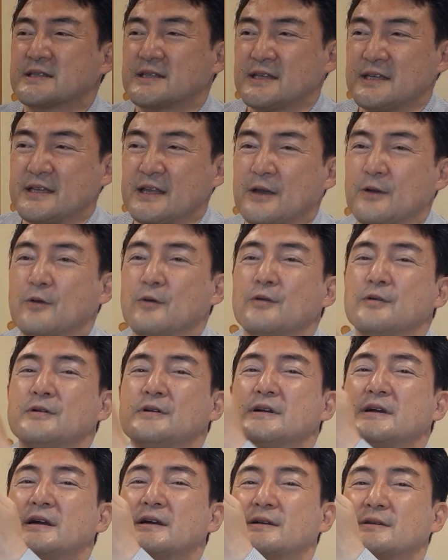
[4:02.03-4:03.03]
きで
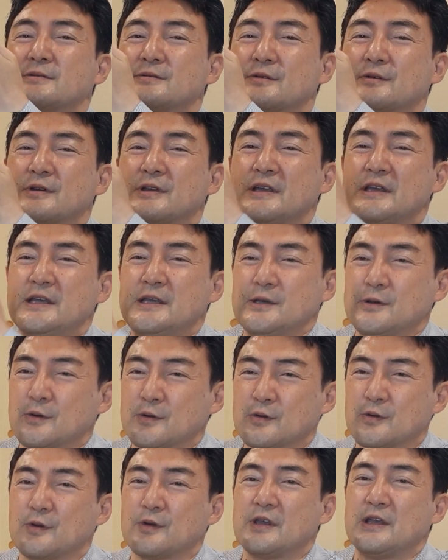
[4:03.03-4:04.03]
音楽のいい
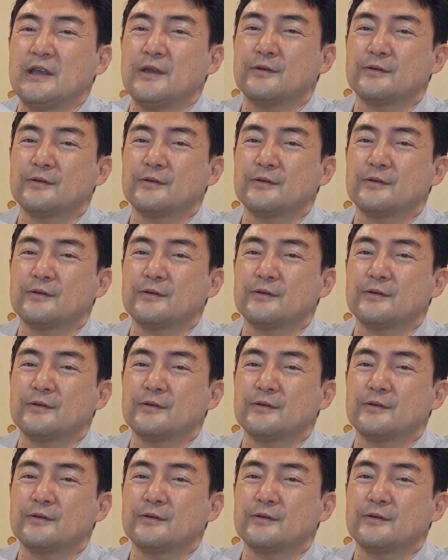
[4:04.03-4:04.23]
音い